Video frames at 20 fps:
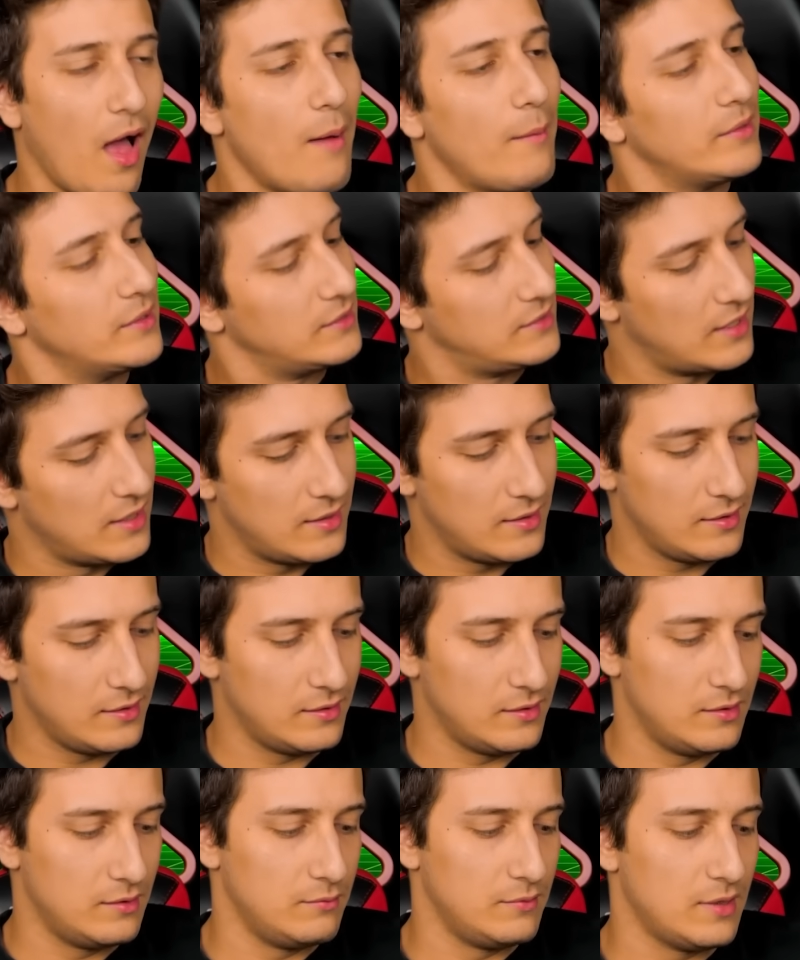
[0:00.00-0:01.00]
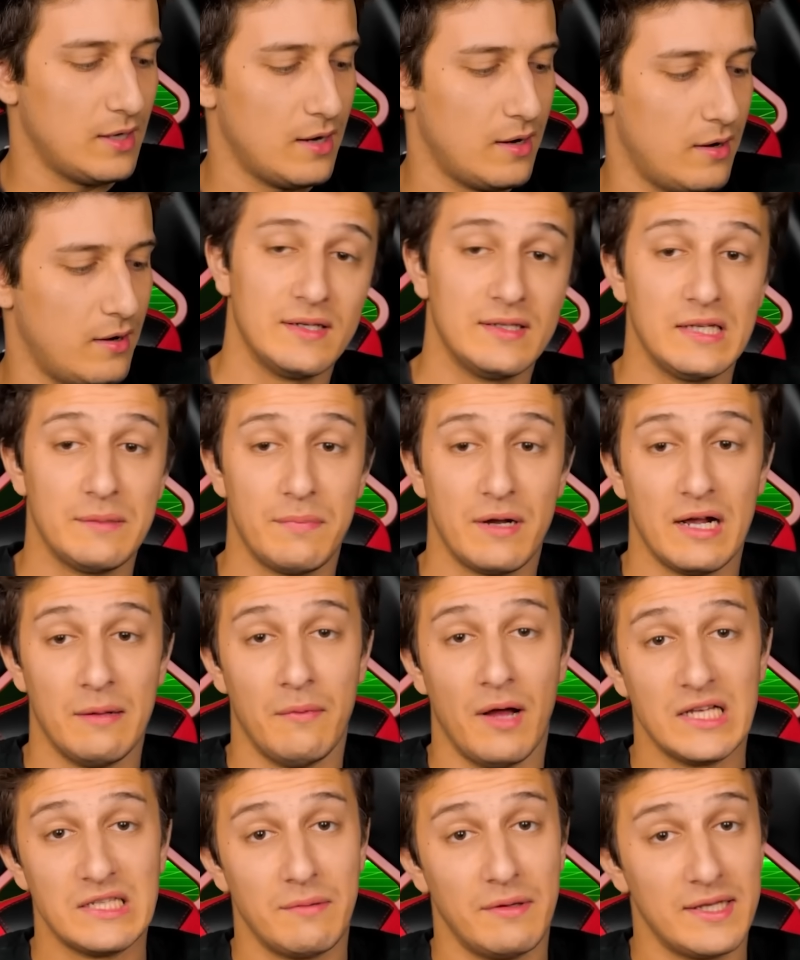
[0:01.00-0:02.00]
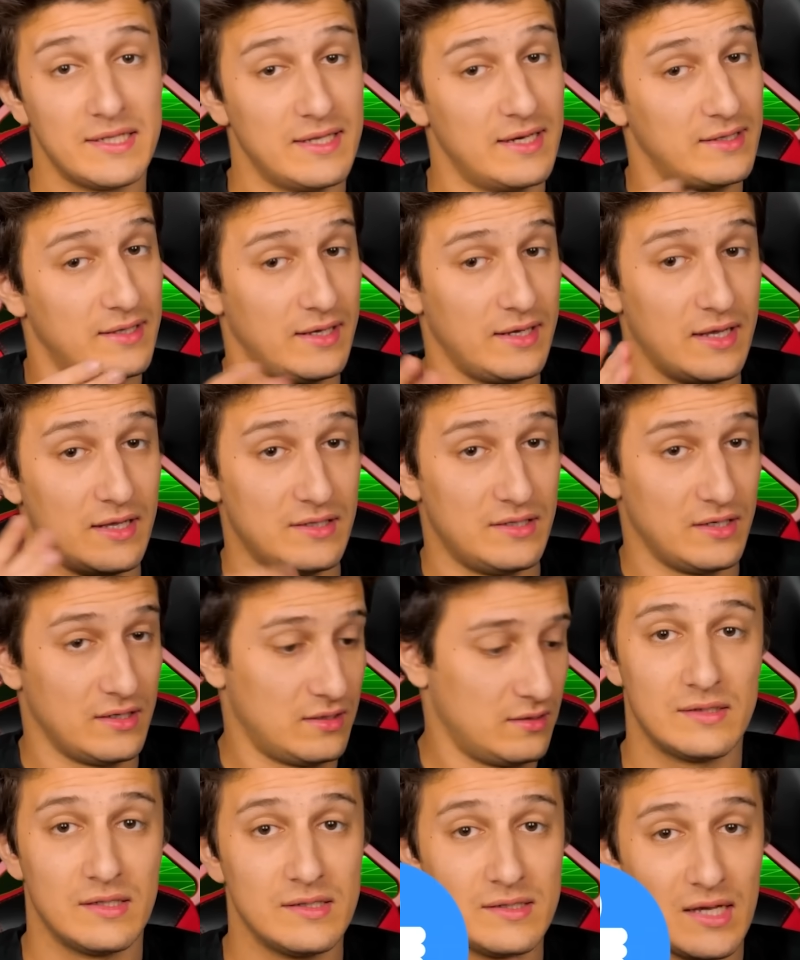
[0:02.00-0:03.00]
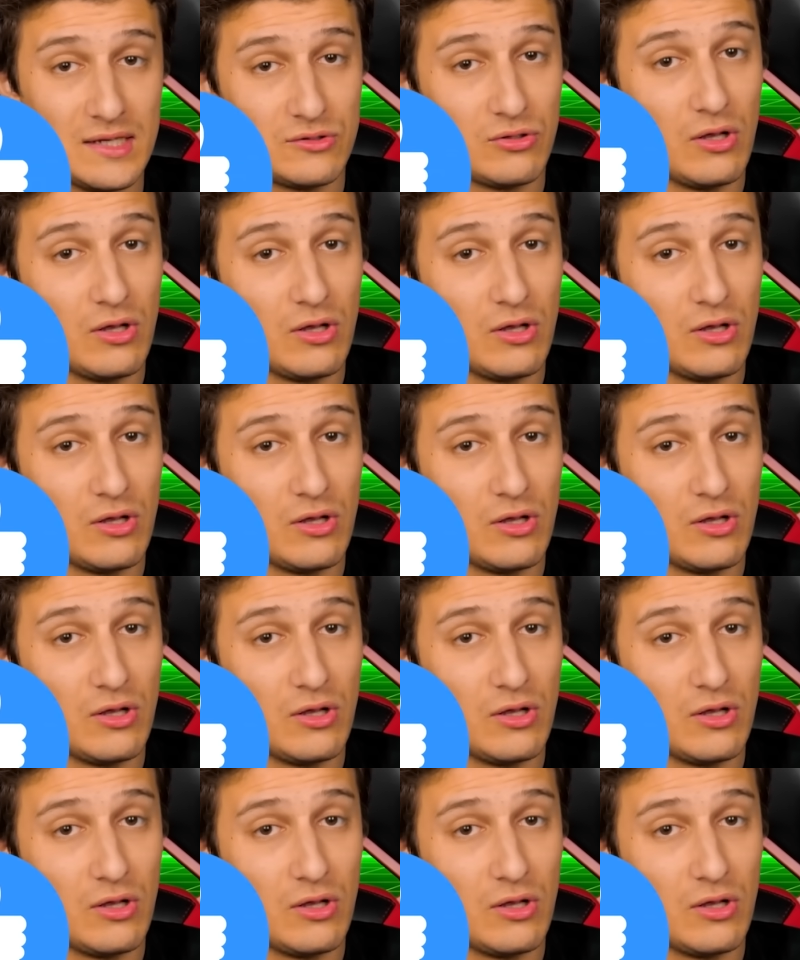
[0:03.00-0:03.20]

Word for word: Tamam hadi seninle gireyim. Gel. Girdik bakalım. Acaba nasıl harita gelecek? Siz de